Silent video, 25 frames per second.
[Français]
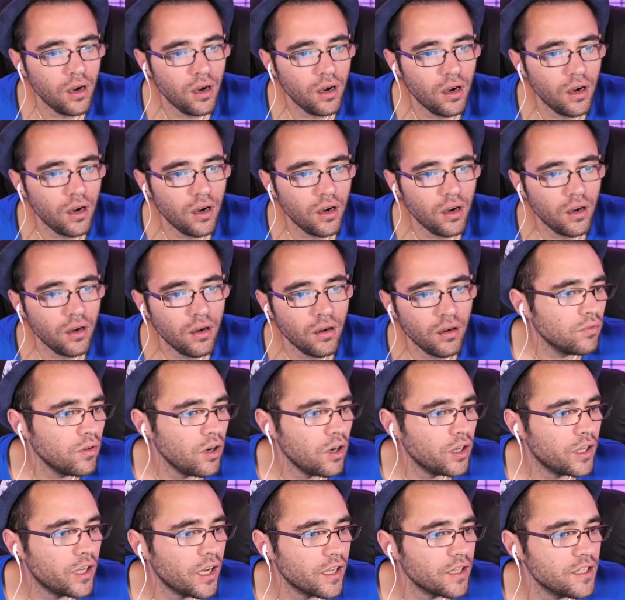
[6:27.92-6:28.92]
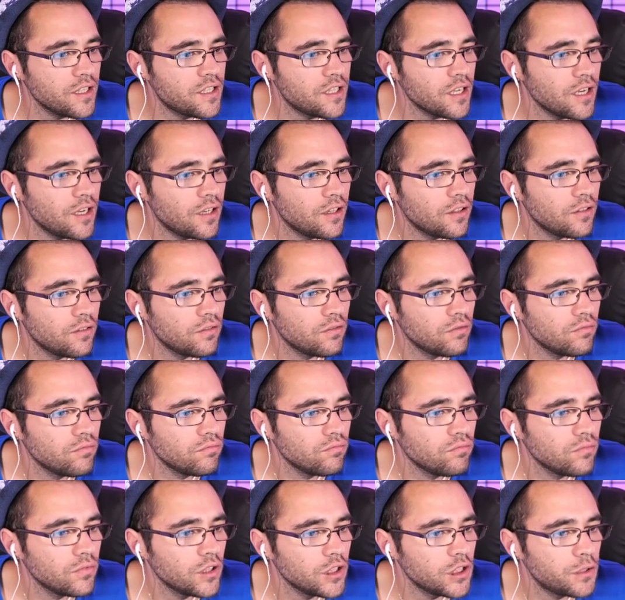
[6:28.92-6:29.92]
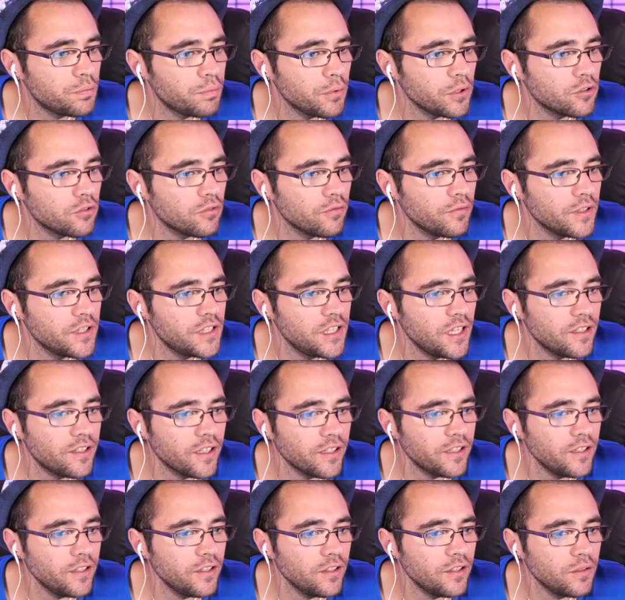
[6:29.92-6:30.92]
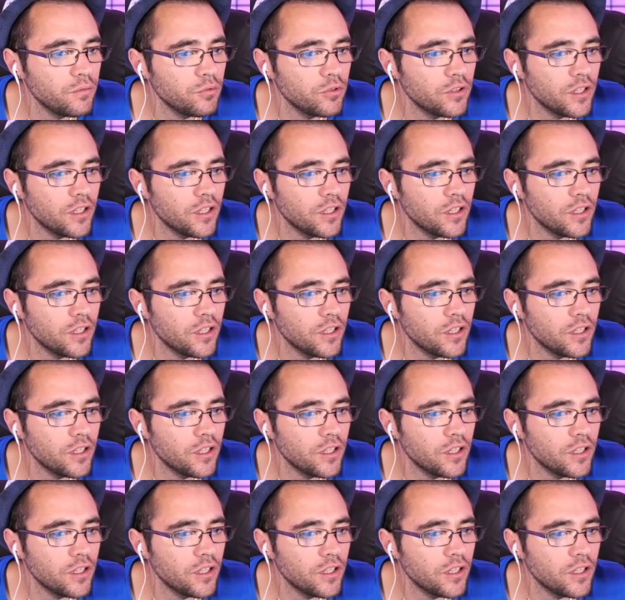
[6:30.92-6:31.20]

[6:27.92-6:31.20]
Oh, Oh, regardez ça je pense qu'on va s'y attaquer, hein, mon